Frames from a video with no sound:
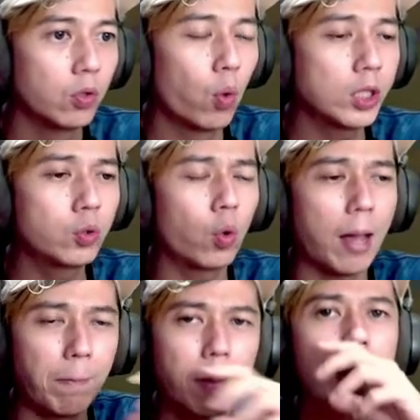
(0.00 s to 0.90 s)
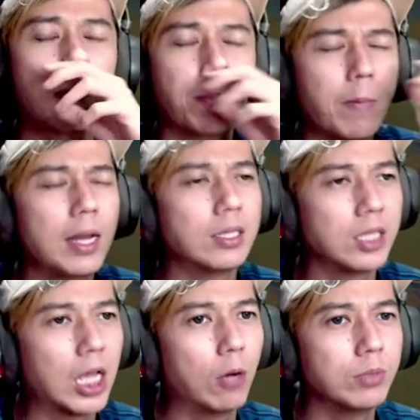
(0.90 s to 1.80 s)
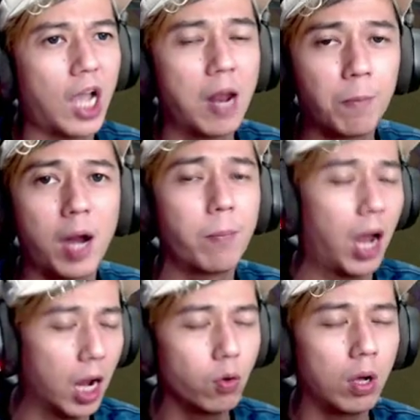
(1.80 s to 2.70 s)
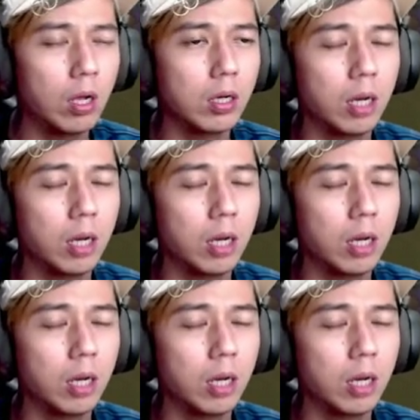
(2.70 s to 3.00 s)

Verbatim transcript: gua suka pemanah-pemanah sih kalau misalkan perang-perangan gua